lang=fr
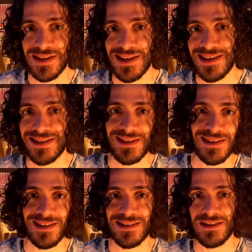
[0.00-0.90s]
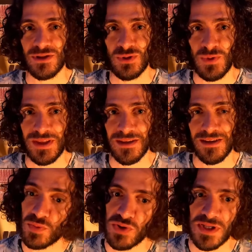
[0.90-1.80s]
ses 16, ses 17, ses 18
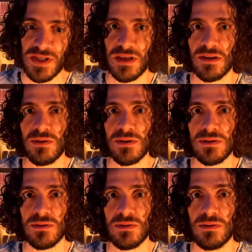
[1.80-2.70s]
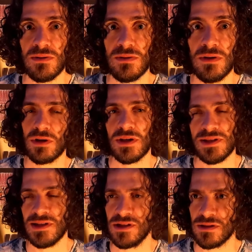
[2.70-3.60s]
Ça se peut, c'est ses 14 euh. Non, il
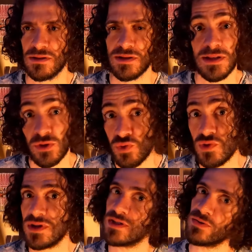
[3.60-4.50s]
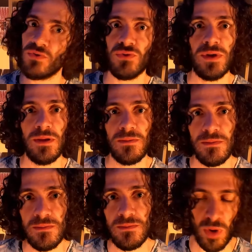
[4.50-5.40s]
existe déjà. C'est 12 qui s'est enfui.
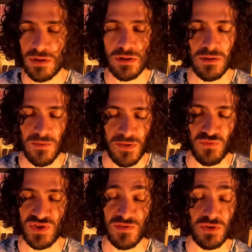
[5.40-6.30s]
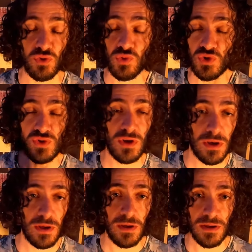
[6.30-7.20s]
Bon, en fait, vous savez tous
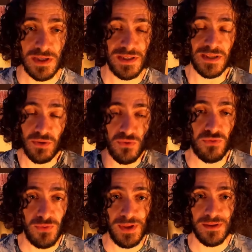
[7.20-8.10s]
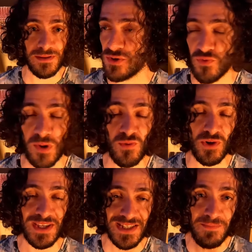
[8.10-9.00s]
qui s'est enfui. C'est le
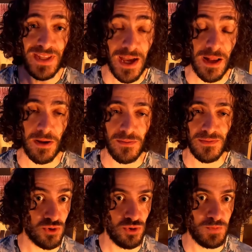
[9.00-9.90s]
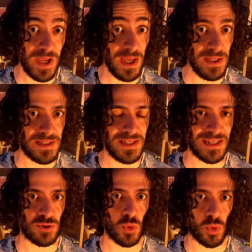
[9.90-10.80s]
fameux réceptacle. Le suspense
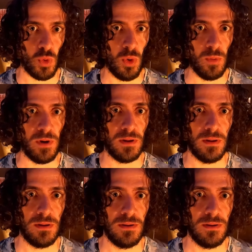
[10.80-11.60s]
est à son comble.